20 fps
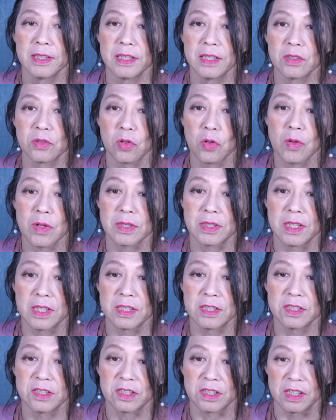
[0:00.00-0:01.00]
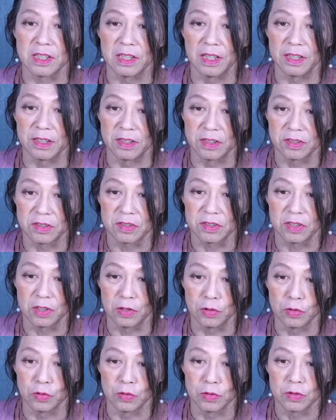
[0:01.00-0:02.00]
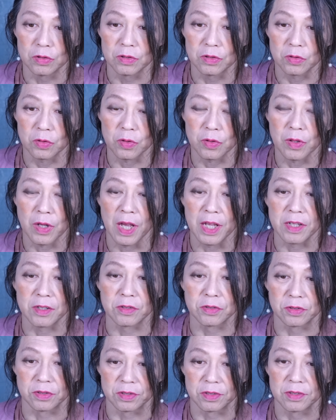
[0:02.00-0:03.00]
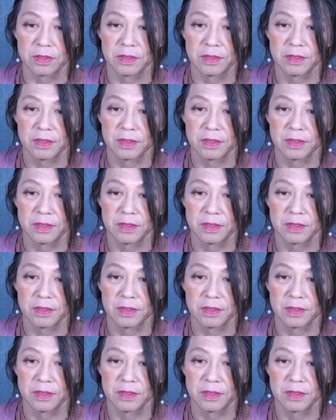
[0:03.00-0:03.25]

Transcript: えー、それは政治資金なんですっていう、そういうへりくつ。